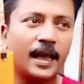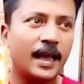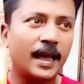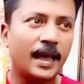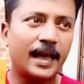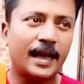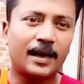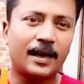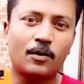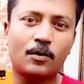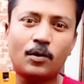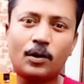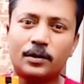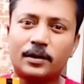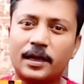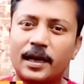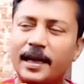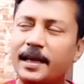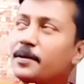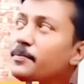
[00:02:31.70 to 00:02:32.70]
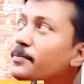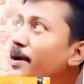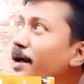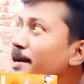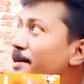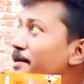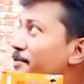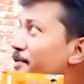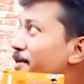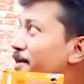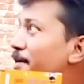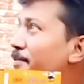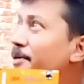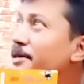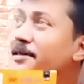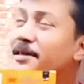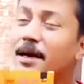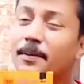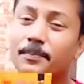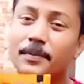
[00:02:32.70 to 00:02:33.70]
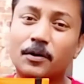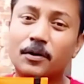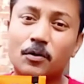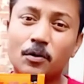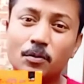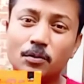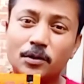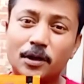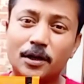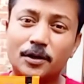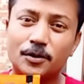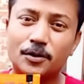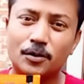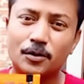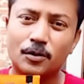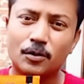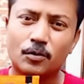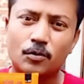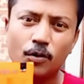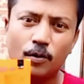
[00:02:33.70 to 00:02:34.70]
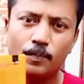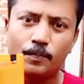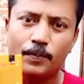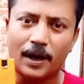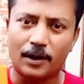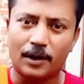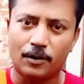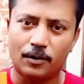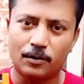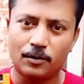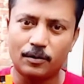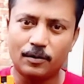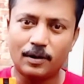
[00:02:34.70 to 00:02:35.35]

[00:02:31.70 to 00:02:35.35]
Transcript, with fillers: এক কথাই কথায় ভিটামিনটা আপনার কবুতরের জন্য খুব ভালো